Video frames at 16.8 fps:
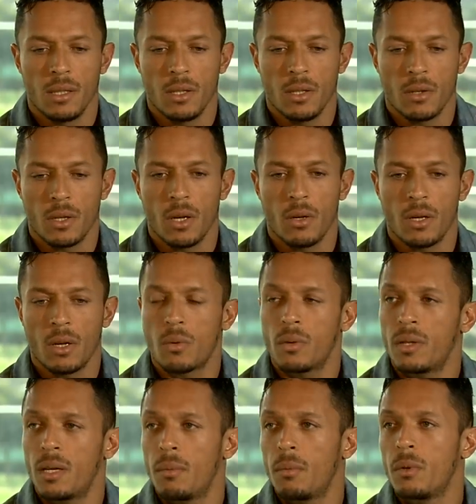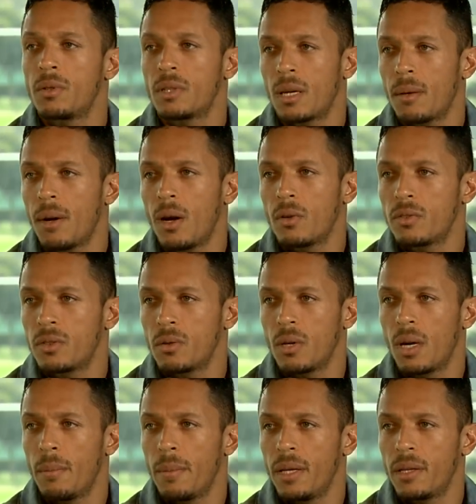yo creo que con el buen trabajo
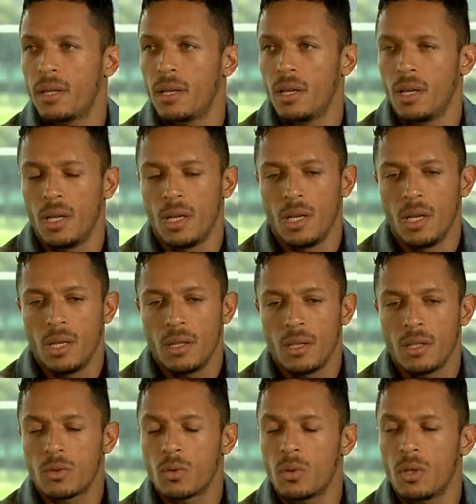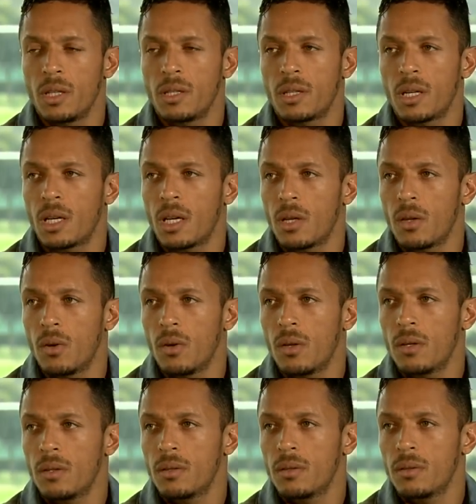seguramente de su
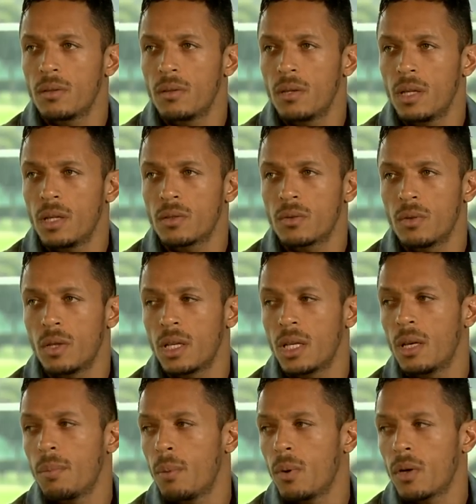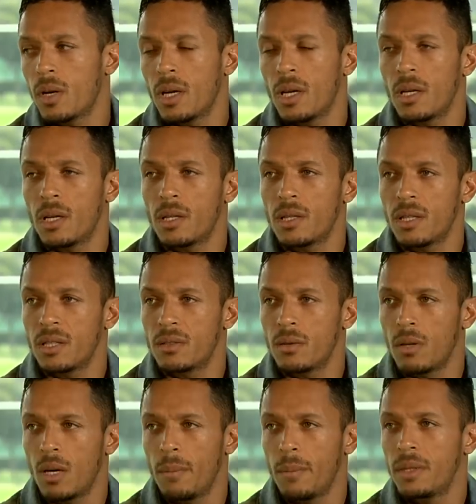entrenador es un equipo que,
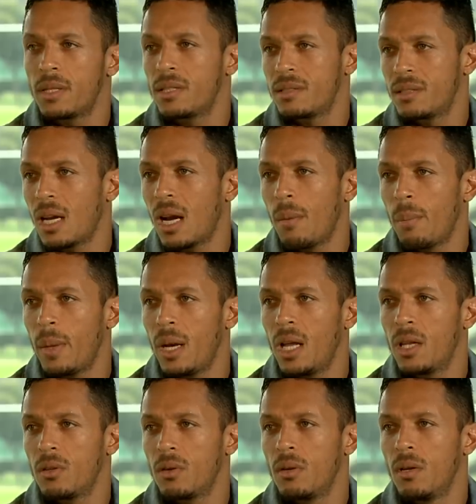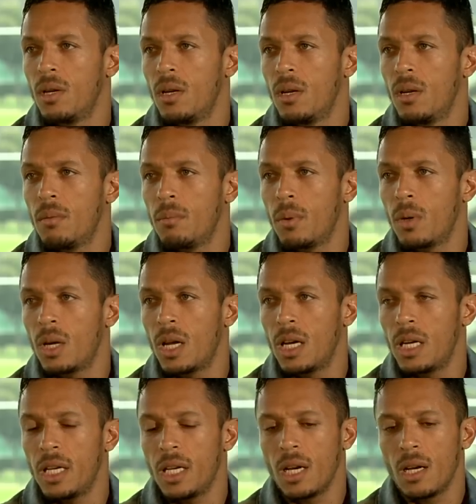seguramente estará peleando por la
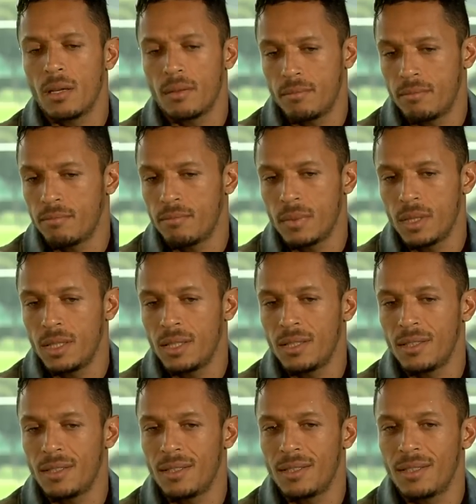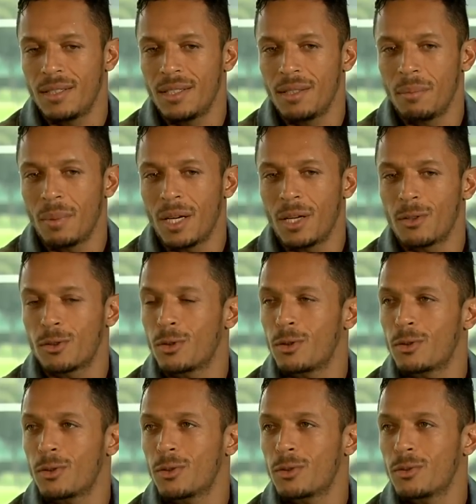liga y, y para
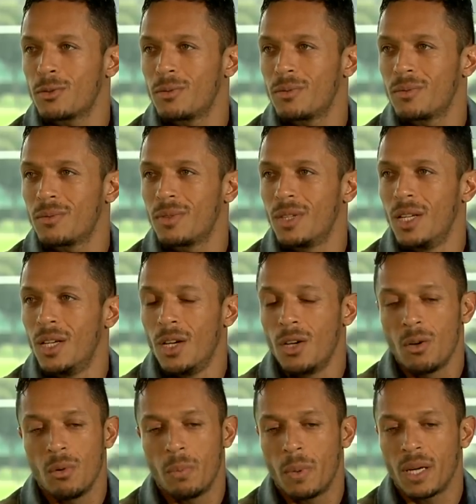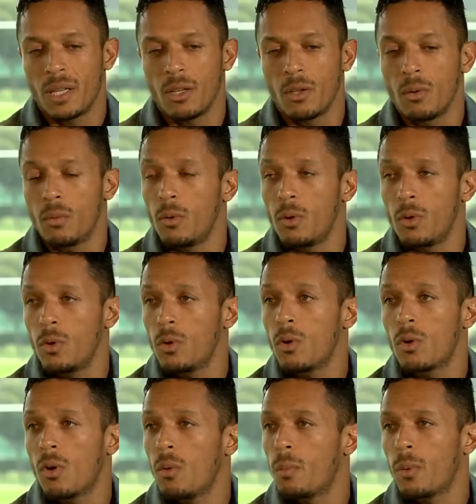nosotros un, un partido muy
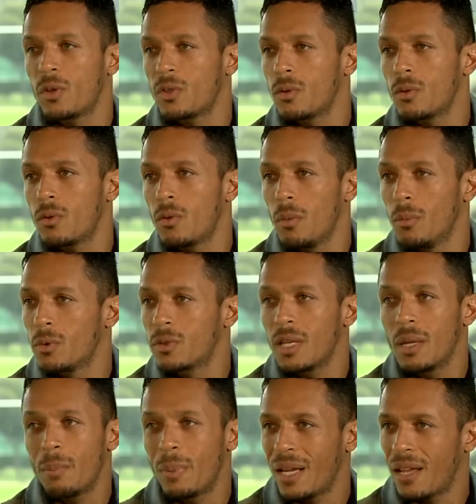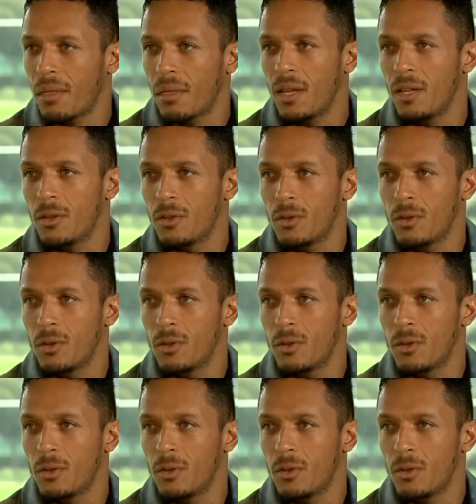duro como, siempre ha sido,